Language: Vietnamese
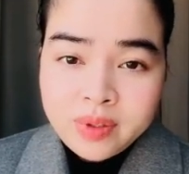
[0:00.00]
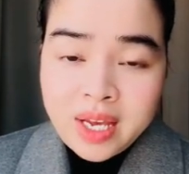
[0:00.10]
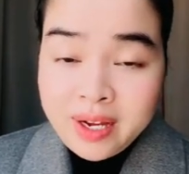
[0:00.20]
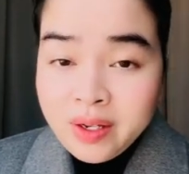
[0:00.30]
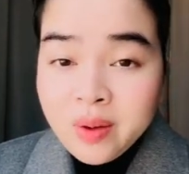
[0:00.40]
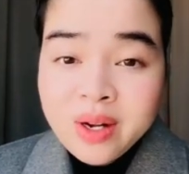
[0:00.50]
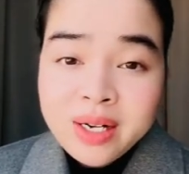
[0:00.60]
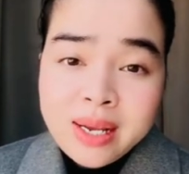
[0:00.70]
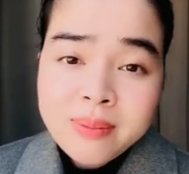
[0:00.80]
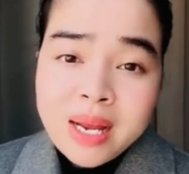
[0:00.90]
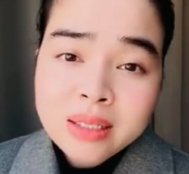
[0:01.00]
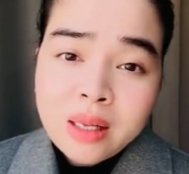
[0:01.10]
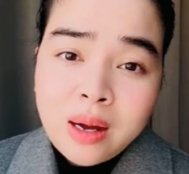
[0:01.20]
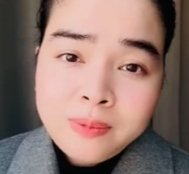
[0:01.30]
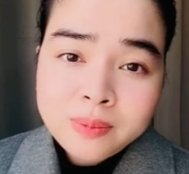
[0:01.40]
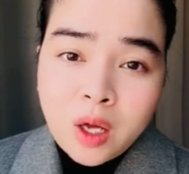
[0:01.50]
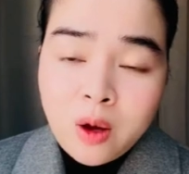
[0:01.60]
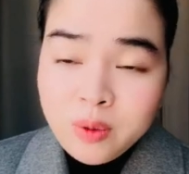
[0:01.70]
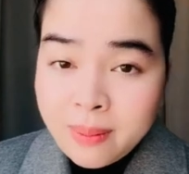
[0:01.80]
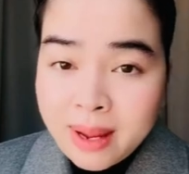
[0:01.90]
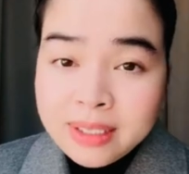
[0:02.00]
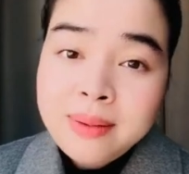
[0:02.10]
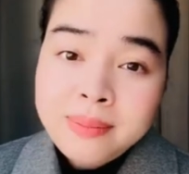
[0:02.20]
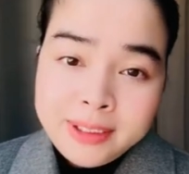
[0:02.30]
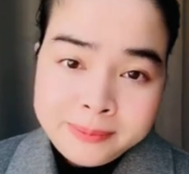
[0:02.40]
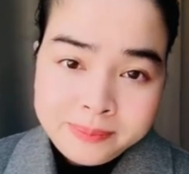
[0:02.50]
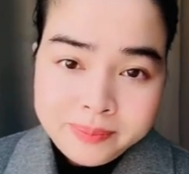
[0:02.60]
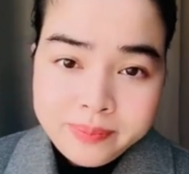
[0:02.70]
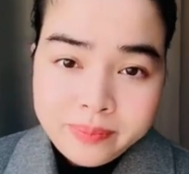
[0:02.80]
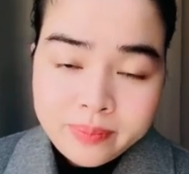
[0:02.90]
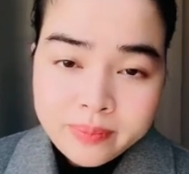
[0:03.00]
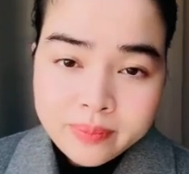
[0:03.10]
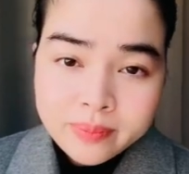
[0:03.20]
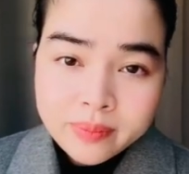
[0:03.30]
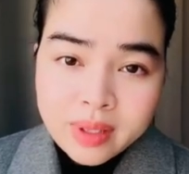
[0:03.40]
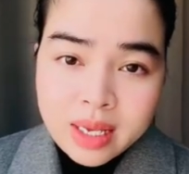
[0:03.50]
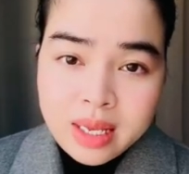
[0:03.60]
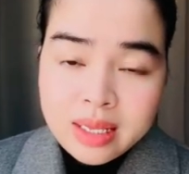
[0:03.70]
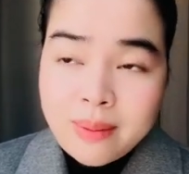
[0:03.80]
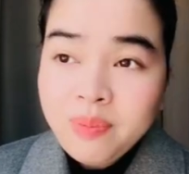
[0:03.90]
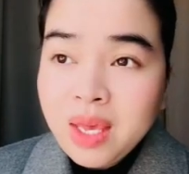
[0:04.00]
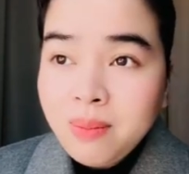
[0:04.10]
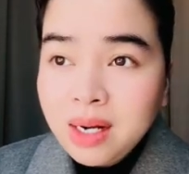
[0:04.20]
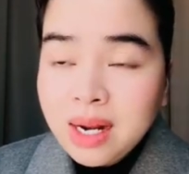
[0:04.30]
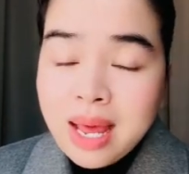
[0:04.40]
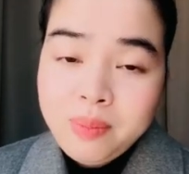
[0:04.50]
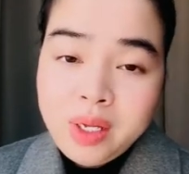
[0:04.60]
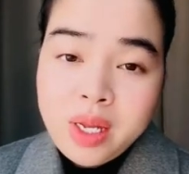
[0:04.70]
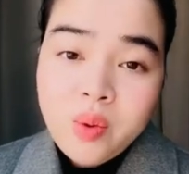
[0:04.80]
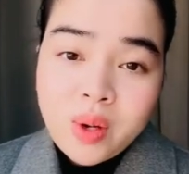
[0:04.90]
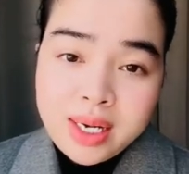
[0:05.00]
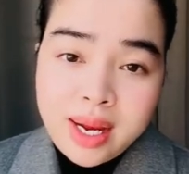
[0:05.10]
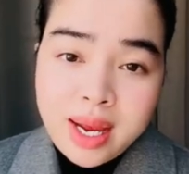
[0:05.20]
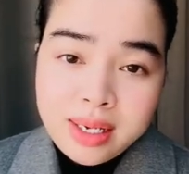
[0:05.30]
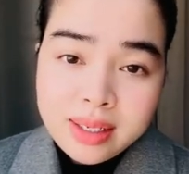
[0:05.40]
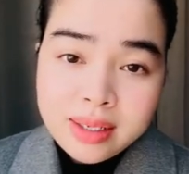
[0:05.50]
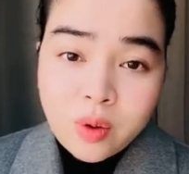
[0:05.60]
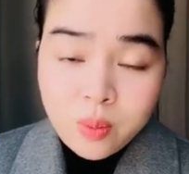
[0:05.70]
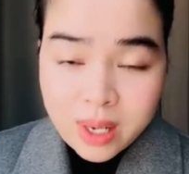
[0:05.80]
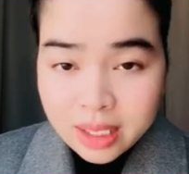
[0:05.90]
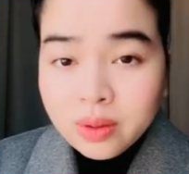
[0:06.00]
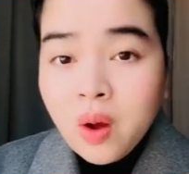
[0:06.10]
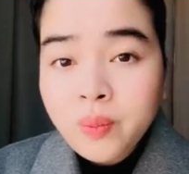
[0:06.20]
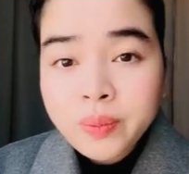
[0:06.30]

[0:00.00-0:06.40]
càng nhiều kinh nghiệm càng tốt tốt cho bản thân mình thậm chí mình làm nhiều ngành nghề cũng càng tốt